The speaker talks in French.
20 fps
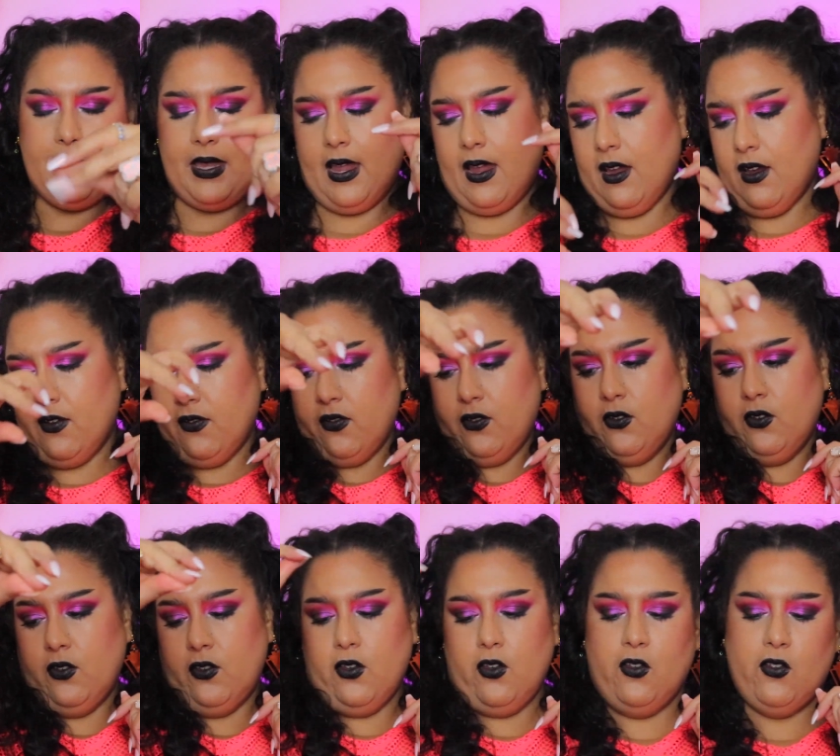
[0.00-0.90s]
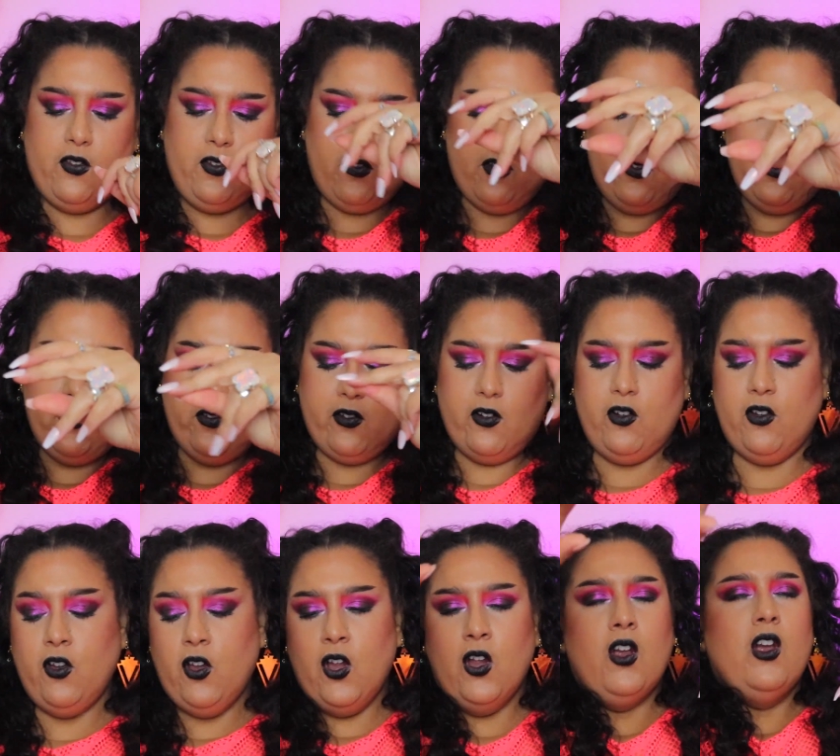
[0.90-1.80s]
bienvenue sur
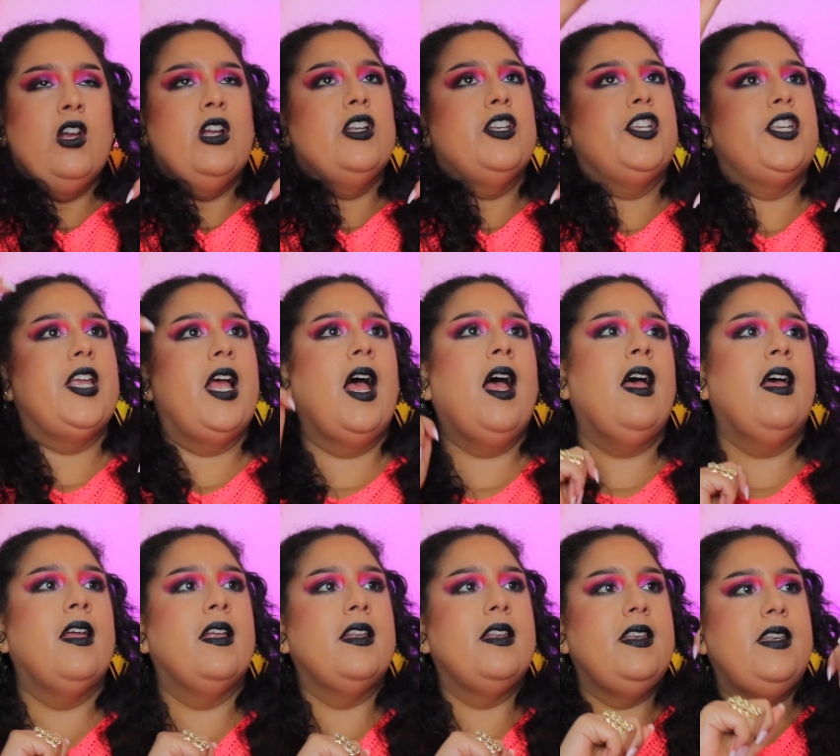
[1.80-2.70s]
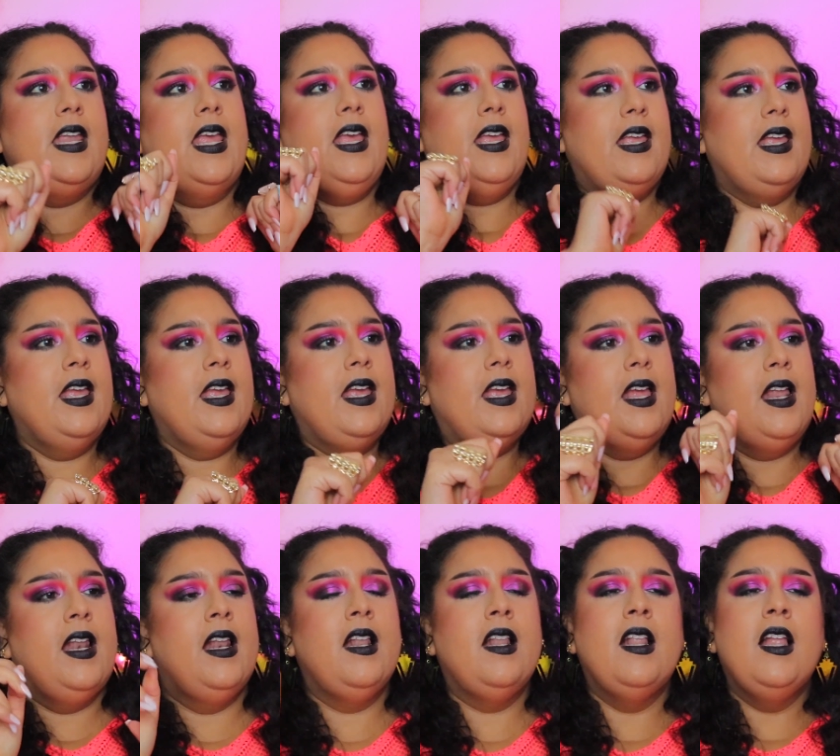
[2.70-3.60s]
le channel.
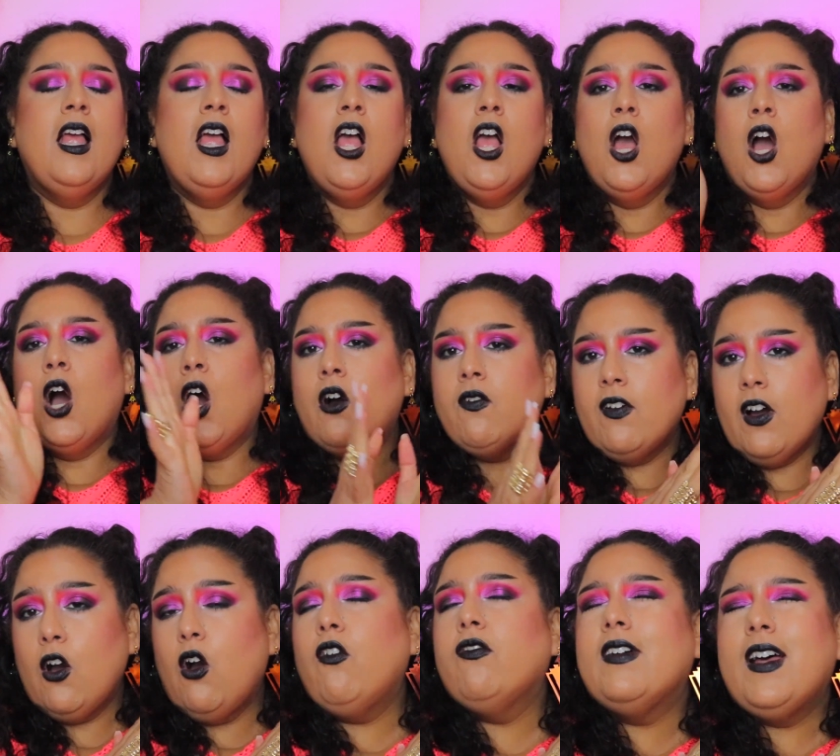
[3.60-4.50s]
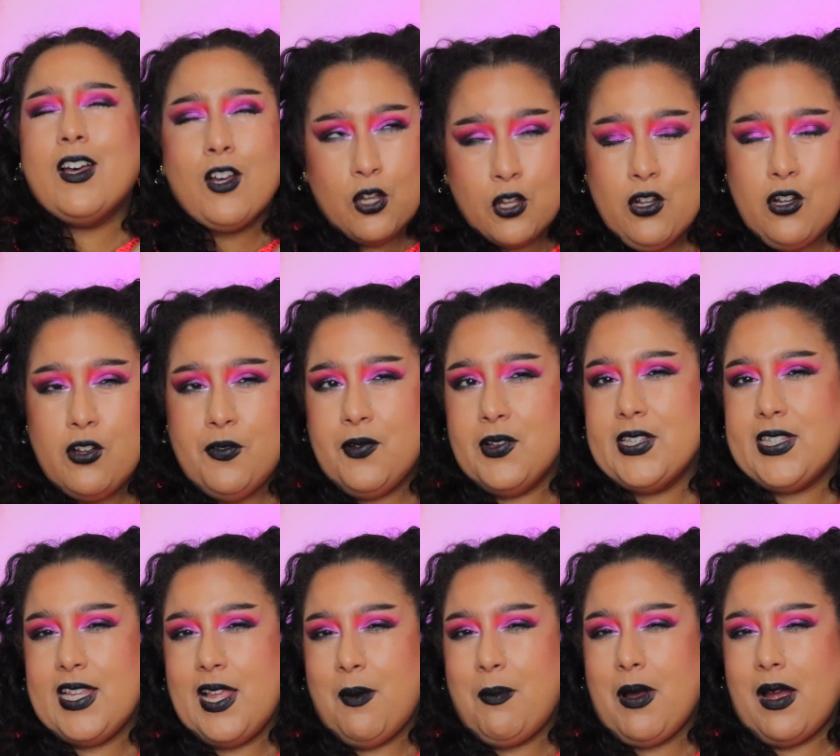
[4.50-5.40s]
On va, on va
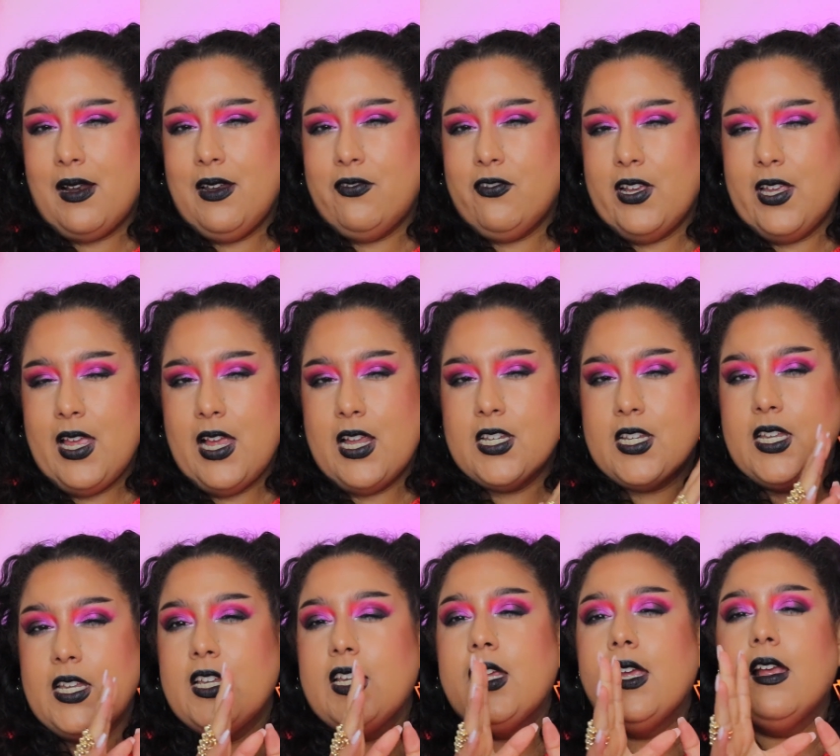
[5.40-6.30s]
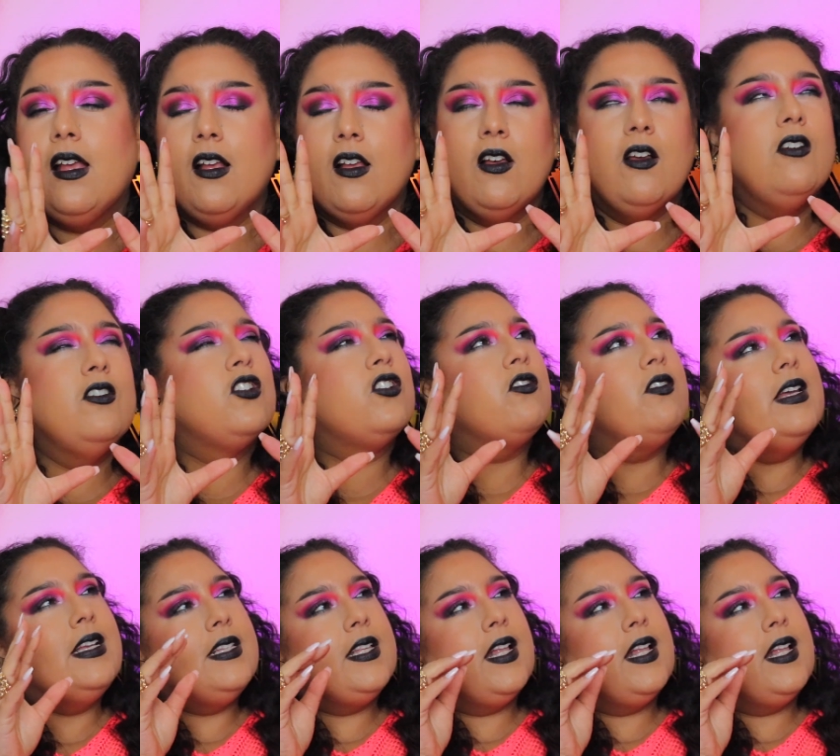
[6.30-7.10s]
recommencer à parler voyage et euh, je trouvais que